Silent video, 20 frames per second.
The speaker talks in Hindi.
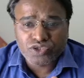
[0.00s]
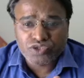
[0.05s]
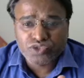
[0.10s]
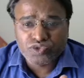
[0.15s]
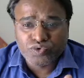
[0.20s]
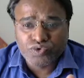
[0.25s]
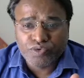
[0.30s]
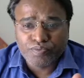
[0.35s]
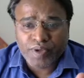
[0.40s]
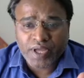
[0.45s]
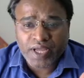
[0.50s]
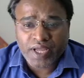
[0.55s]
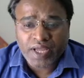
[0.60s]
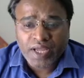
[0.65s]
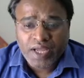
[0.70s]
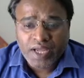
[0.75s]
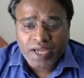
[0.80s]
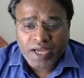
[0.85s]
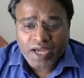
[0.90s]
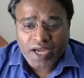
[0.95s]
जो जून में
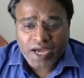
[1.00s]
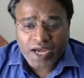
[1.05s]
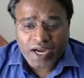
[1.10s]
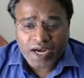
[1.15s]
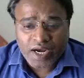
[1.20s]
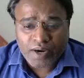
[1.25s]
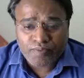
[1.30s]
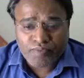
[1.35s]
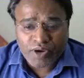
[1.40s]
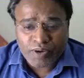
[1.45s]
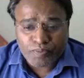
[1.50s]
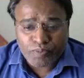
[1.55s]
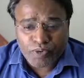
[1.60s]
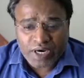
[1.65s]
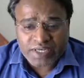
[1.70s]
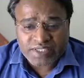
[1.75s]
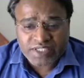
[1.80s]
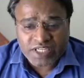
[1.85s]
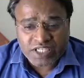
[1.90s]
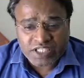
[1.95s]
वन
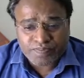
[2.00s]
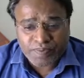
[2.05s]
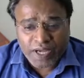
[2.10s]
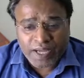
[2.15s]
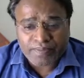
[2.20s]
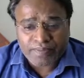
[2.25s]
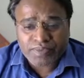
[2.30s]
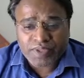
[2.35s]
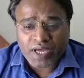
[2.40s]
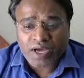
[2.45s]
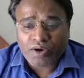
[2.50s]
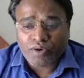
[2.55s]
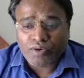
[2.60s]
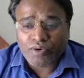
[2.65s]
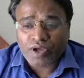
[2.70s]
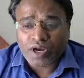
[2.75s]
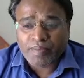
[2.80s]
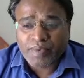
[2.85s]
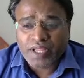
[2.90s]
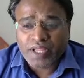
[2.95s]
पॉइंट सिक्स फाइव था
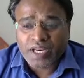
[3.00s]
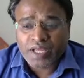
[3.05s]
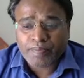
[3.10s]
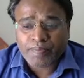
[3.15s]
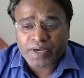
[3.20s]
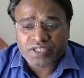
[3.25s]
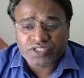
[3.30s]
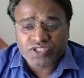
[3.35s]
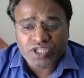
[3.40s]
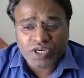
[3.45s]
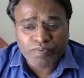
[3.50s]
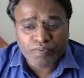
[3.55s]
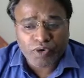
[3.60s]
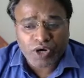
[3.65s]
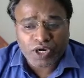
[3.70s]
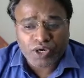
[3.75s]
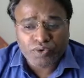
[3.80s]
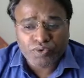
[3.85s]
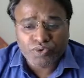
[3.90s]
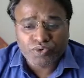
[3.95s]
और अभी इनके पास थ्री
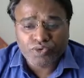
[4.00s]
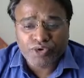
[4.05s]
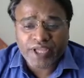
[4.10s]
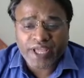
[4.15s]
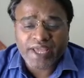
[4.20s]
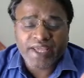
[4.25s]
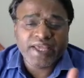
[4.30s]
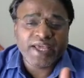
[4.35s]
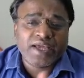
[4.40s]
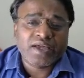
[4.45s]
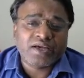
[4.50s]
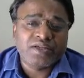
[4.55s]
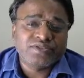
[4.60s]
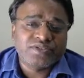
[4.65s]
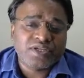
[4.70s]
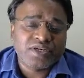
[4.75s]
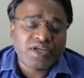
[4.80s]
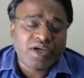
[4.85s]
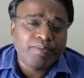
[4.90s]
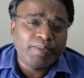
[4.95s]
पॉइंट टू टू यही एक
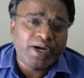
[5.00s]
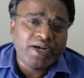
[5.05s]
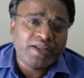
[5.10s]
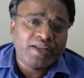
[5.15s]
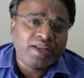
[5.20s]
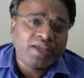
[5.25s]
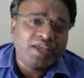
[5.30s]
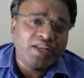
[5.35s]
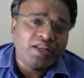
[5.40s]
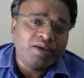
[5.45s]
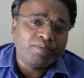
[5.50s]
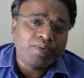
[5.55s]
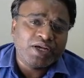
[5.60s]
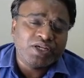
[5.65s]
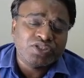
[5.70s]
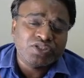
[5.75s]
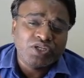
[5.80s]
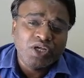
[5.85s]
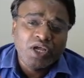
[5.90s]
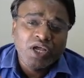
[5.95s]
कंसर्न का मैटर है कि इनके
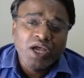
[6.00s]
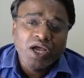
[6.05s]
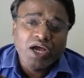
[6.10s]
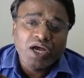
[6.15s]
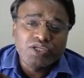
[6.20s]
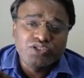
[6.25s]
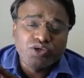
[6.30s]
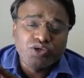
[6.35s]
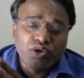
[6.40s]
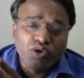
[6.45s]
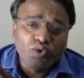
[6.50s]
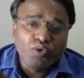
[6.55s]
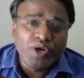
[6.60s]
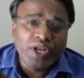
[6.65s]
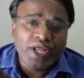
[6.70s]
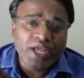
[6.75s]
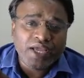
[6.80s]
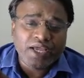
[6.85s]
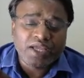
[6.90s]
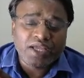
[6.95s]
पास जो लोन
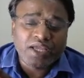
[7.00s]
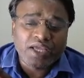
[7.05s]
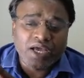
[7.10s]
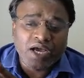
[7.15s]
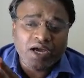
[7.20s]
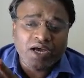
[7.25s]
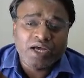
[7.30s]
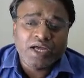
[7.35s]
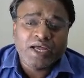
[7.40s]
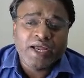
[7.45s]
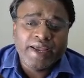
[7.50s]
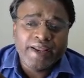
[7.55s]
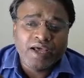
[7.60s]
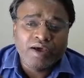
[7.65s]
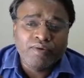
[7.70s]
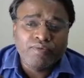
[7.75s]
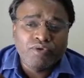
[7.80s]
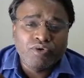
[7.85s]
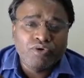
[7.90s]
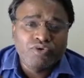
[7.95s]
है का है
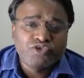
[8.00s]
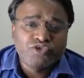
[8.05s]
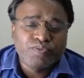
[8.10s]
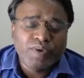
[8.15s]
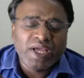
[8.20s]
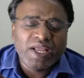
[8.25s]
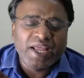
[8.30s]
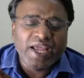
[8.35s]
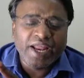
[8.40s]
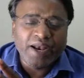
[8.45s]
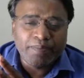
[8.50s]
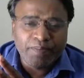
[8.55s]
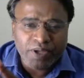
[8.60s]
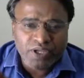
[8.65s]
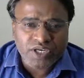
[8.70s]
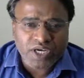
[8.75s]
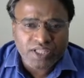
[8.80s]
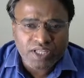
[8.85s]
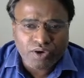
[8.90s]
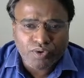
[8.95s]
ना वो उसमें एन
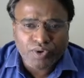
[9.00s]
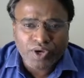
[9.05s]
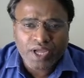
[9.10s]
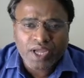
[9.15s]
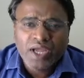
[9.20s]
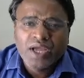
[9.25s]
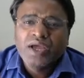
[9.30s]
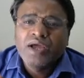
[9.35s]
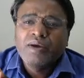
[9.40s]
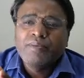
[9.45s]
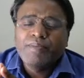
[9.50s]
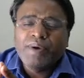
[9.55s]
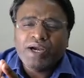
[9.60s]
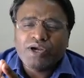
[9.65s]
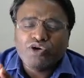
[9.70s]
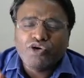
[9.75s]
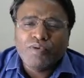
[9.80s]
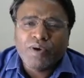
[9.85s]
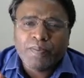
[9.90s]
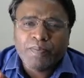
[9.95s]
ज़्यादा हो गए
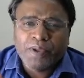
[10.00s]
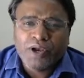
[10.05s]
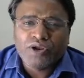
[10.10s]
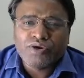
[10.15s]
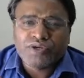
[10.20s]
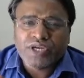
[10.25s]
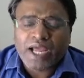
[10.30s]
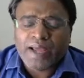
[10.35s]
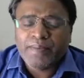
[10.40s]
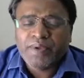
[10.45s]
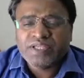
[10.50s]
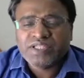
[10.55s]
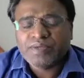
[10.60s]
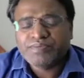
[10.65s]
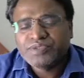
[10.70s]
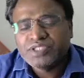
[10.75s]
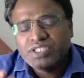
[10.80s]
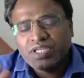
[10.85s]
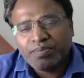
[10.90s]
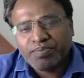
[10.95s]
बट ओवर पीरियड टाइम ये
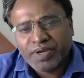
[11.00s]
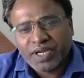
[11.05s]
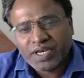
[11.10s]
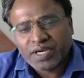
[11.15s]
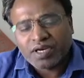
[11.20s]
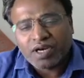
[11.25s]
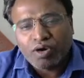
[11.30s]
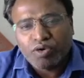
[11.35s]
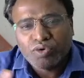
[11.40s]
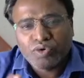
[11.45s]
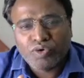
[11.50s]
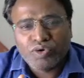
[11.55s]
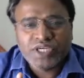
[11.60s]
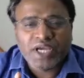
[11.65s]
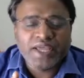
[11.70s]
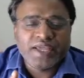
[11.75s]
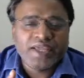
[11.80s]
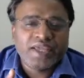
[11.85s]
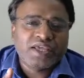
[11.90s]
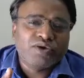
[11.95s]
सब चीज़ें बीटेड आउट हो
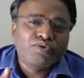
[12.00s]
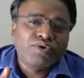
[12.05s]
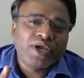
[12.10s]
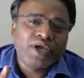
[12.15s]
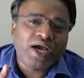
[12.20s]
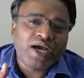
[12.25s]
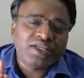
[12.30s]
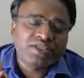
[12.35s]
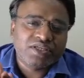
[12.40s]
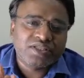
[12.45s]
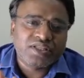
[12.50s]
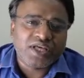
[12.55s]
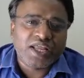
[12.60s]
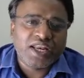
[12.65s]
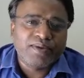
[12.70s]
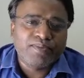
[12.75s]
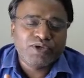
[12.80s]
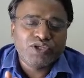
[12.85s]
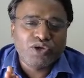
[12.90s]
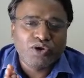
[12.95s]
जाएंगी क्योंकि आज की
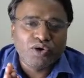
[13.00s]
तारीख में जो